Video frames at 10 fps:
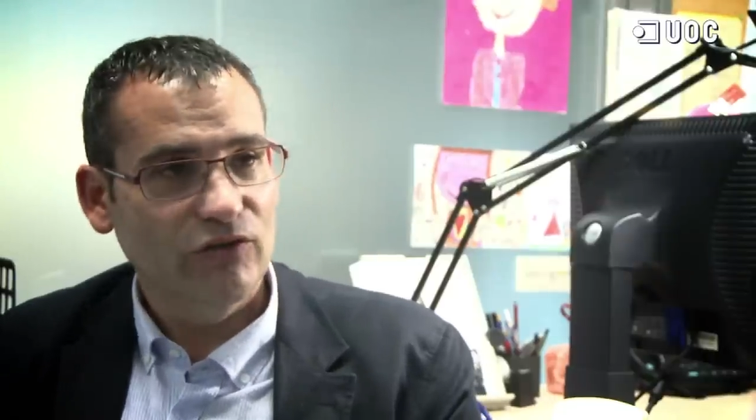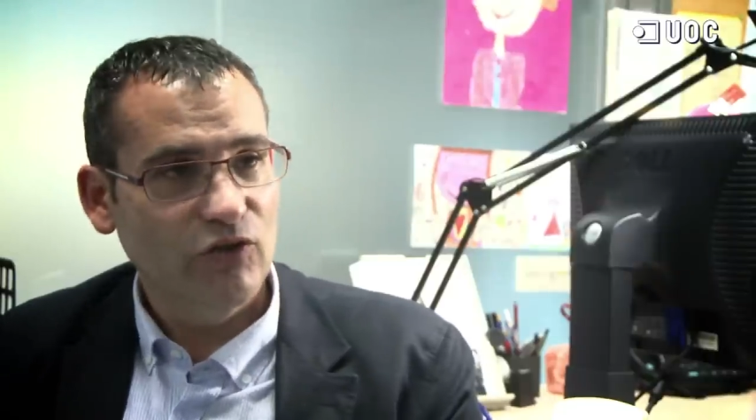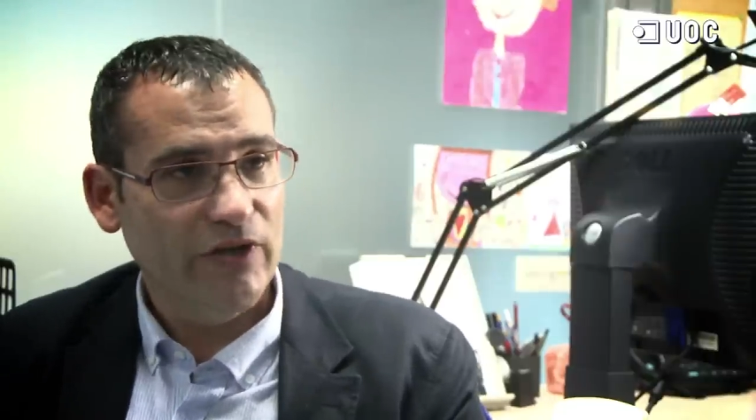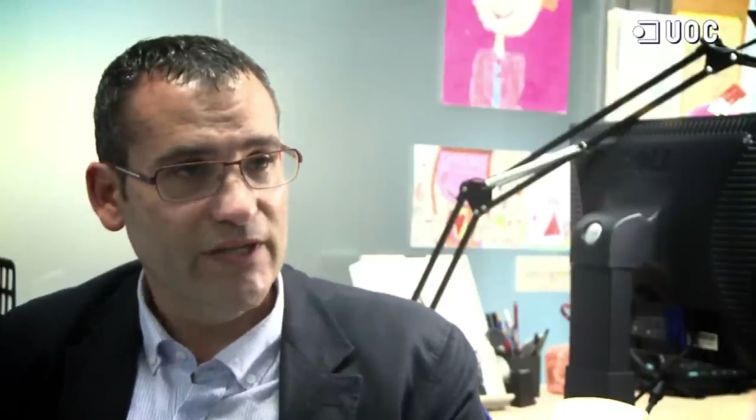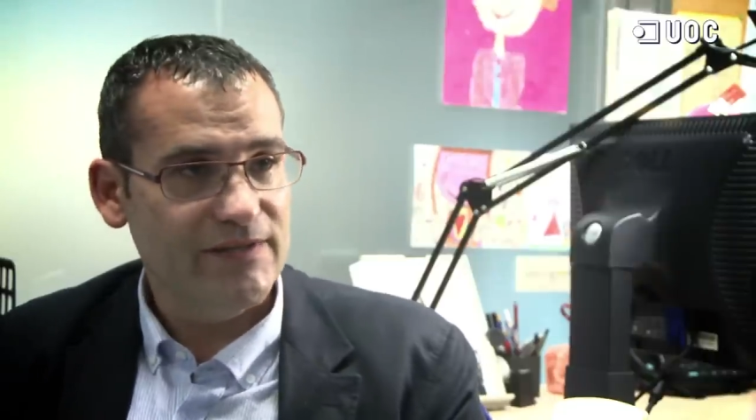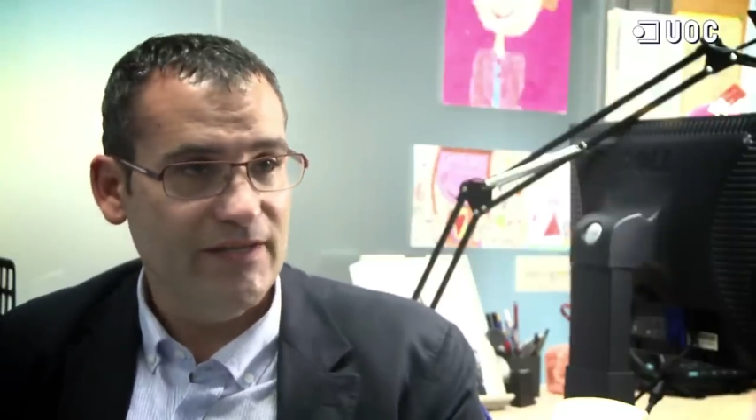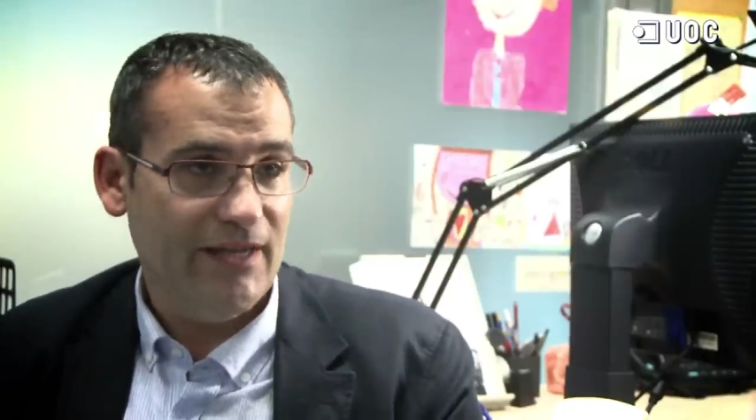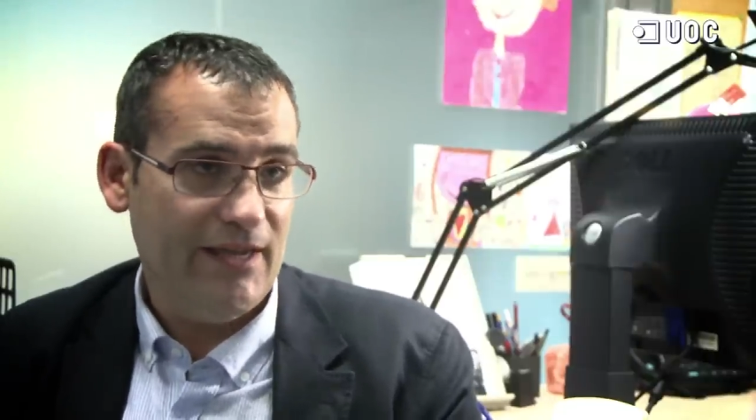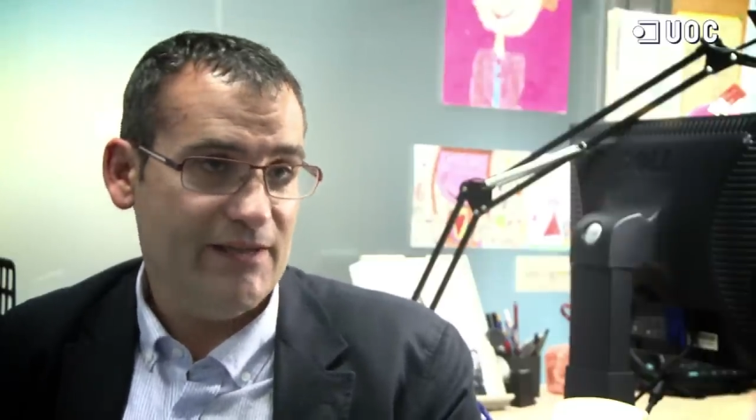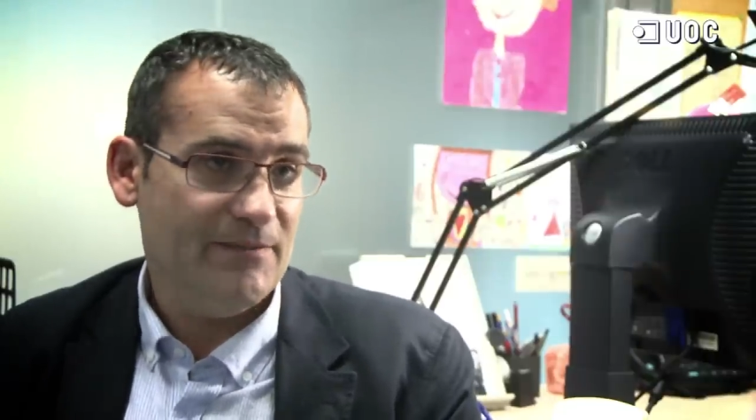lo que sí
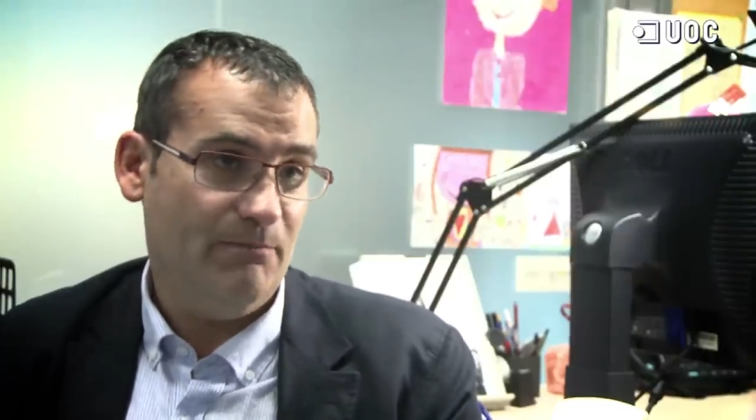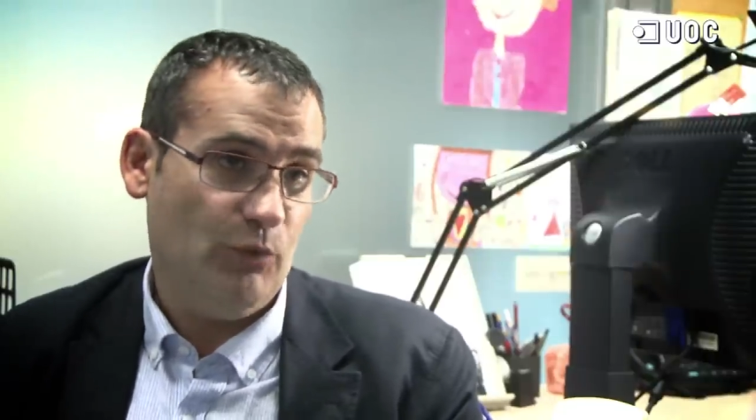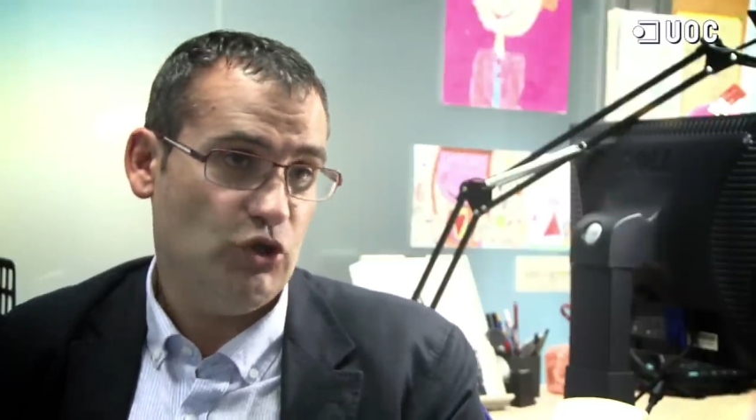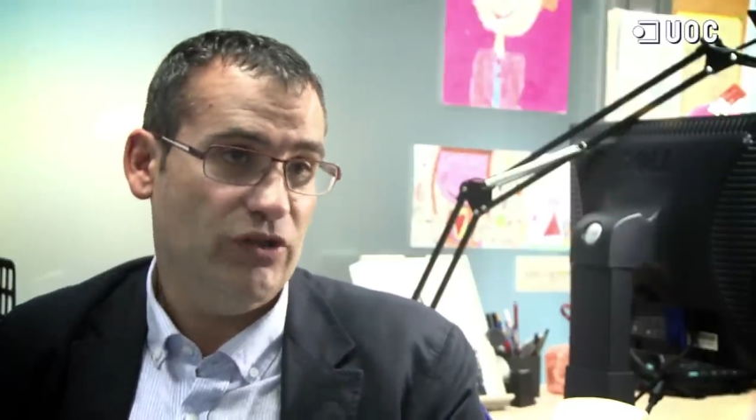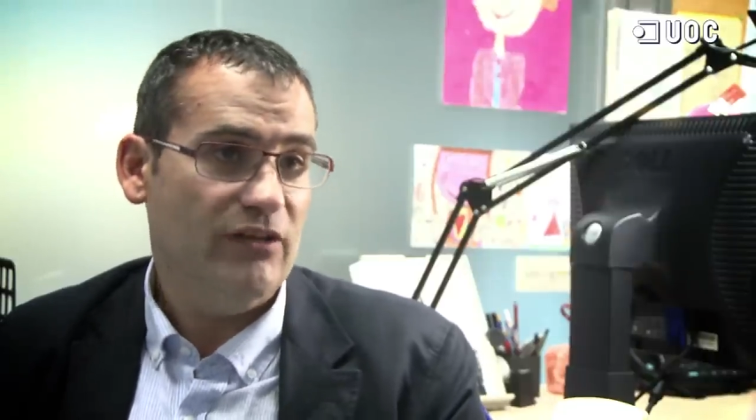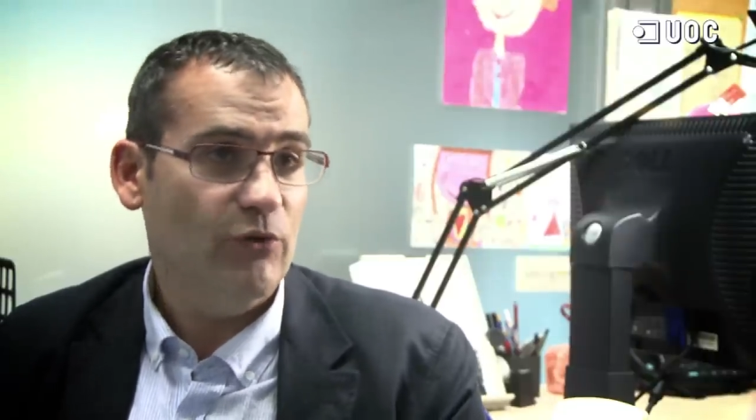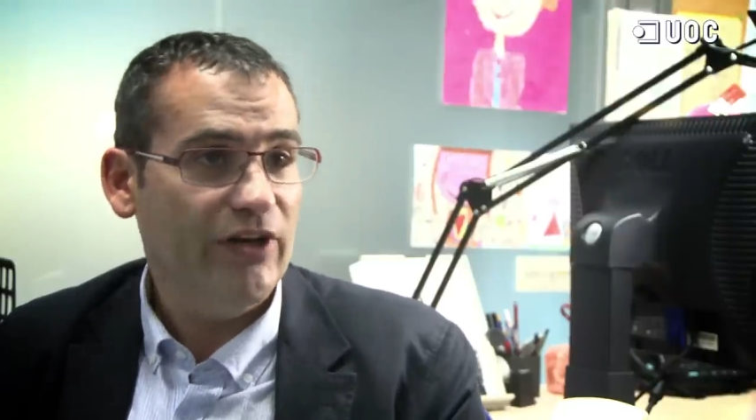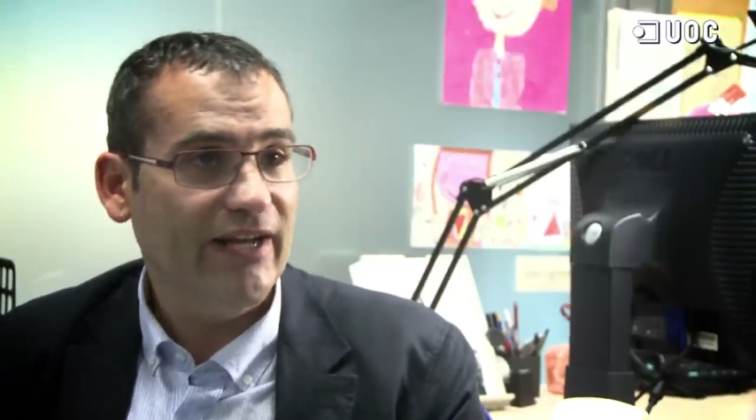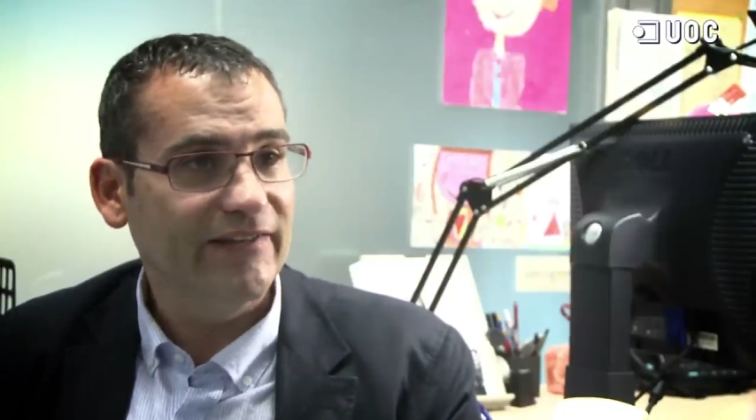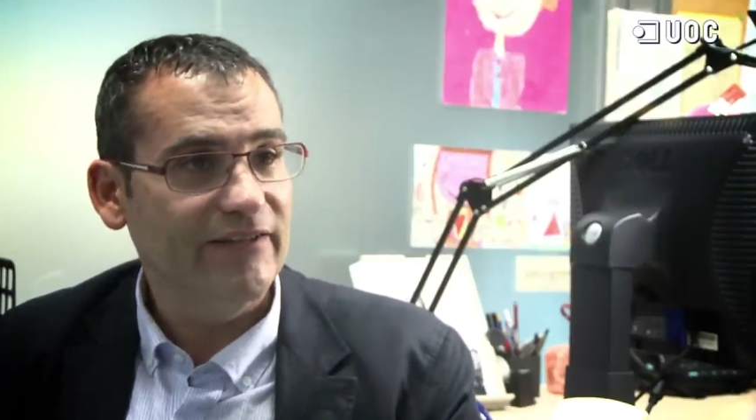que es positivo o
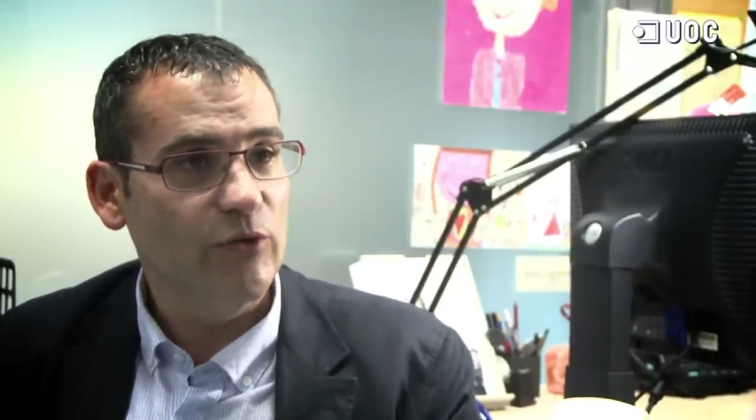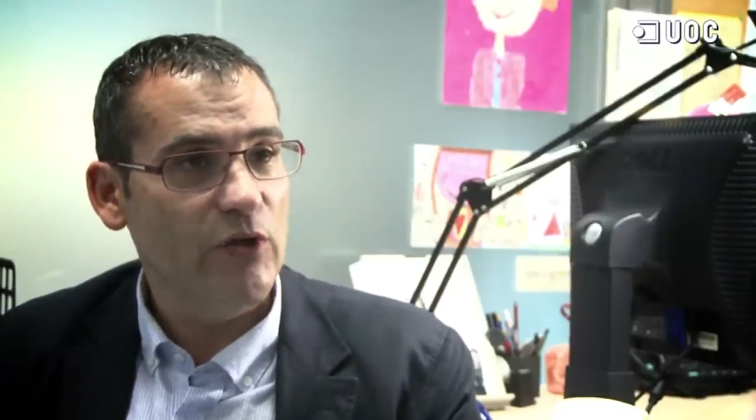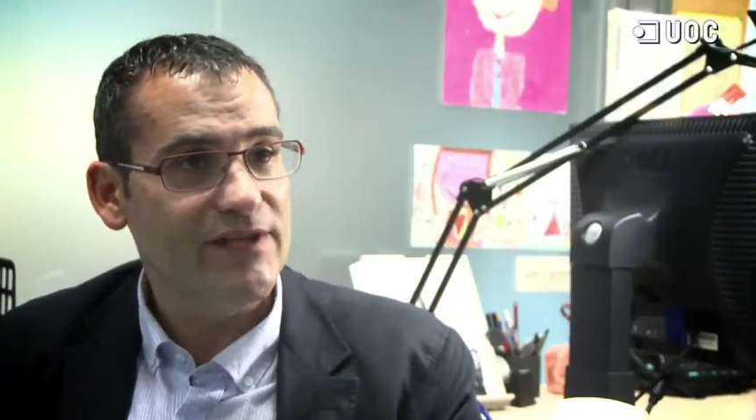negativo